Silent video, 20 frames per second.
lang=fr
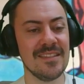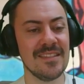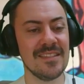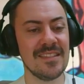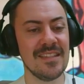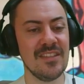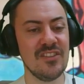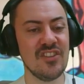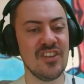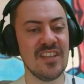
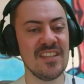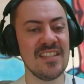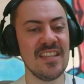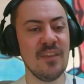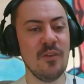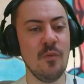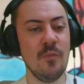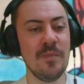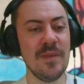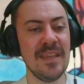C'est déjà
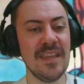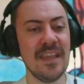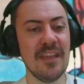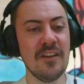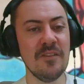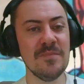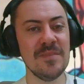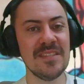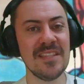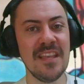assez compliqué
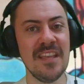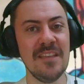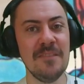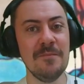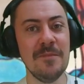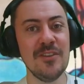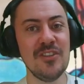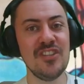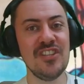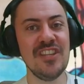comme ça,
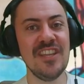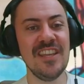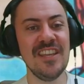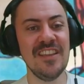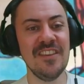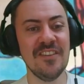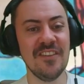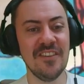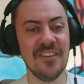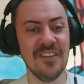
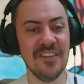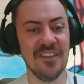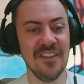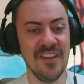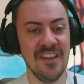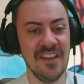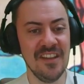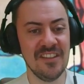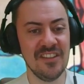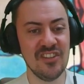imaginez euh,
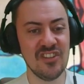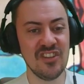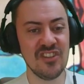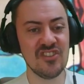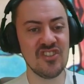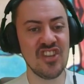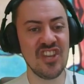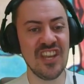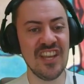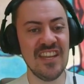déjà
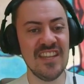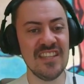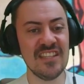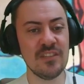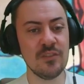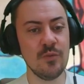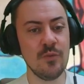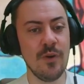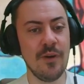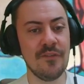gérer les
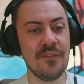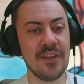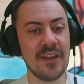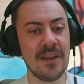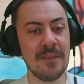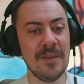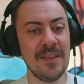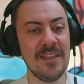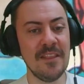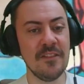sauts avec
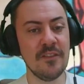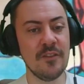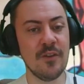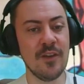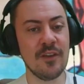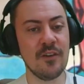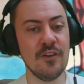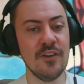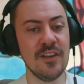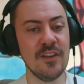la manette de
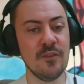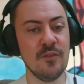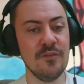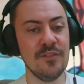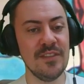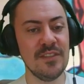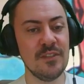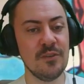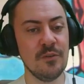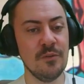la
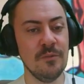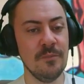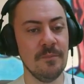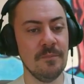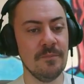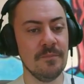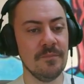ColecoVision.